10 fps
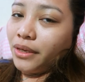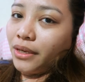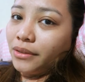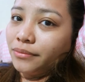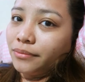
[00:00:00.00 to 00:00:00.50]

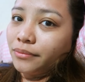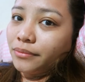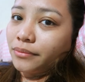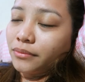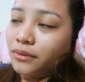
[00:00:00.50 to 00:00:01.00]
Yan.
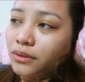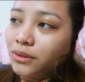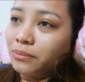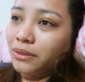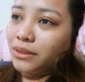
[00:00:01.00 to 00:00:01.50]

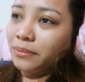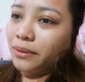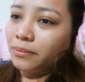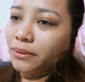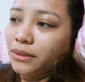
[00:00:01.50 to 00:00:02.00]

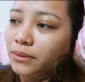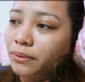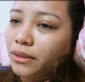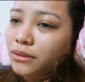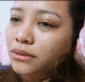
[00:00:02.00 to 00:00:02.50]
Sama-sama pa din.
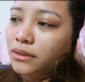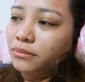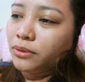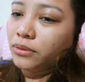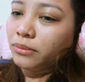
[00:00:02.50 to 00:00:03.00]
Parang,
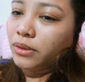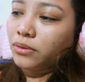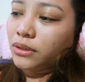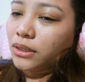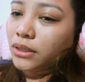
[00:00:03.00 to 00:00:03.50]
alam mo yun,
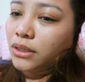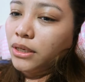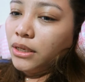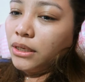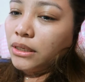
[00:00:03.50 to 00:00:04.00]
meron kang
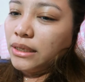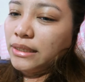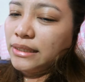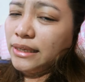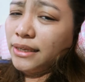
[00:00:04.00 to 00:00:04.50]

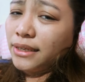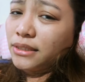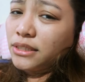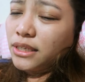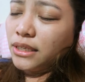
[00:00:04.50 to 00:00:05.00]

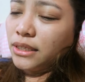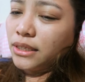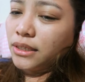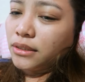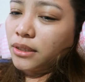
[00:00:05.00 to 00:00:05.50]
lagnat,
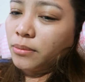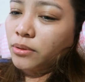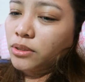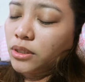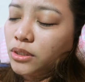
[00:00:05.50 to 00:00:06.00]
sina,
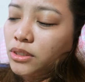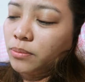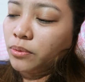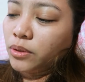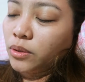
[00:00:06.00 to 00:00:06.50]
tapos
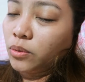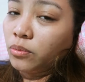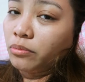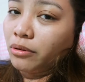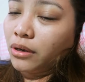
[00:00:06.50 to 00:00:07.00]
sinisipon,
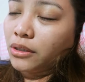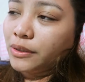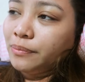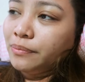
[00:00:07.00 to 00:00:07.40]
inuubo ko.